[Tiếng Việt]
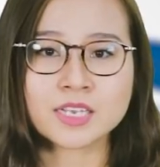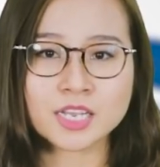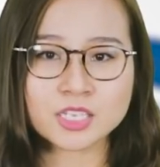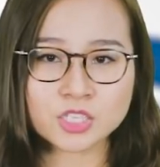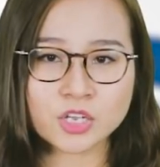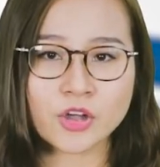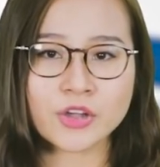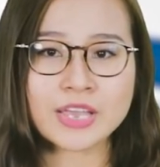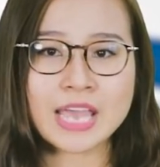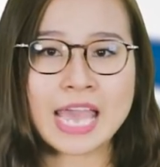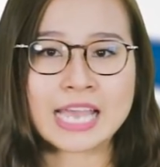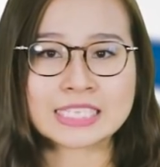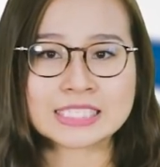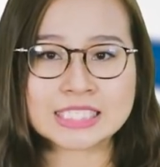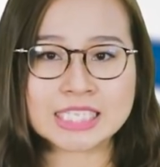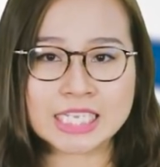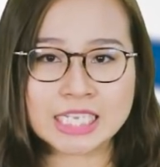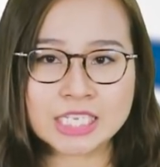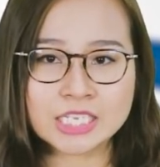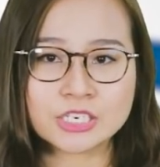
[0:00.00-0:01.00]
kết nối hàng
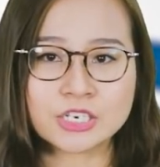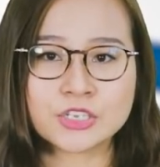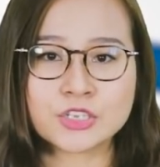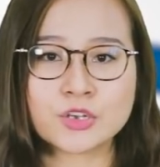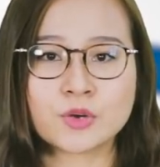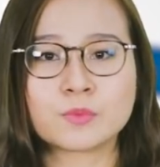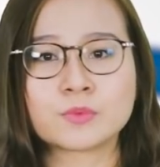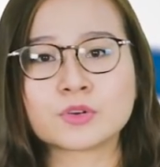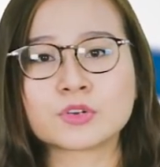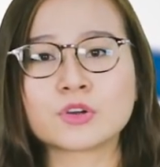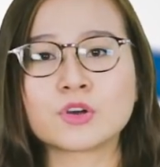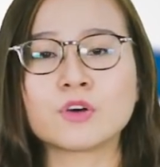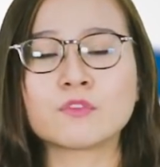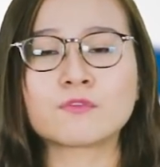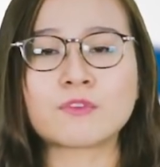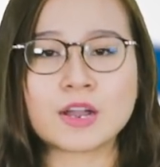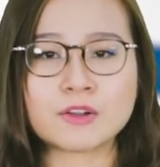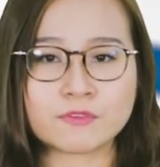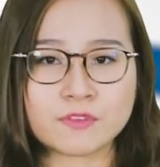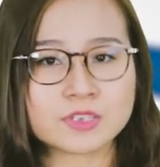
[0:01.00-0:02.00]
tỷ người dùng
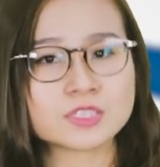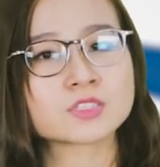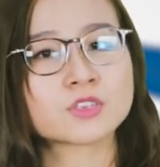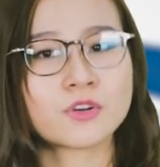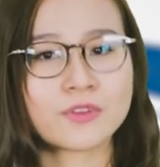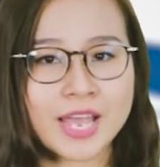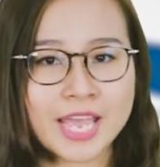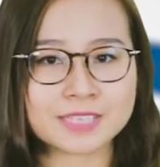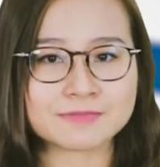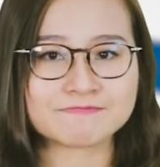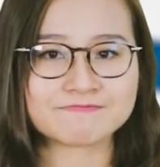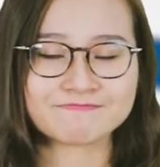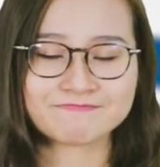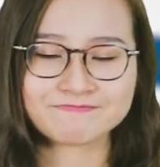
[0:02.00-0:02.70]
của Firefox ô ét.